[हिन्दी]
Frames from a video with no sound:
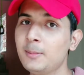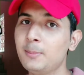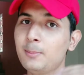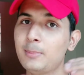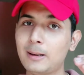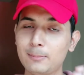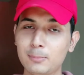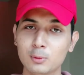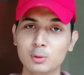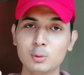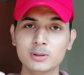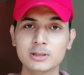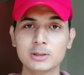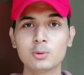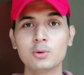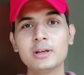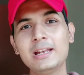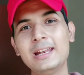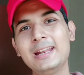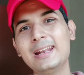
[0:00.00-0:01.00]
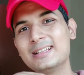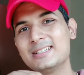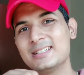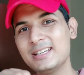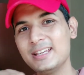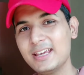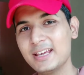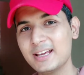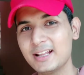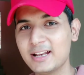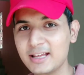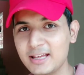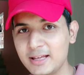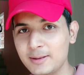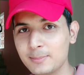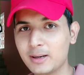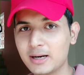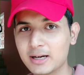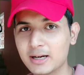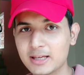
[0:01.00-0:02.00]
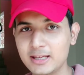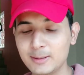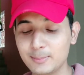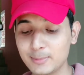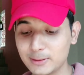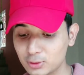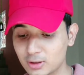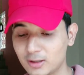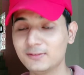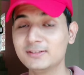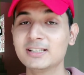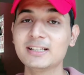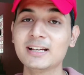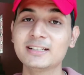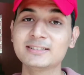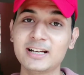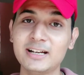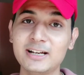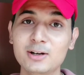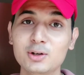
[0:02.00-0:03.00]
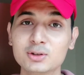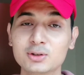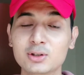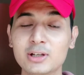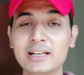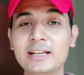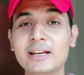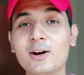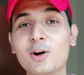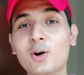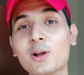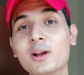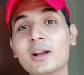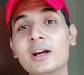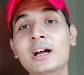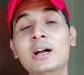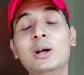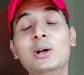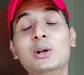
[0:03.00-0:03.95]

मैं आप लोगों को बताऊंगा कि लेना चाहिए या नहीं बाकी मैं तो काफ़ी ज़्यादा एक्साइटेड हूँ उसके लिए और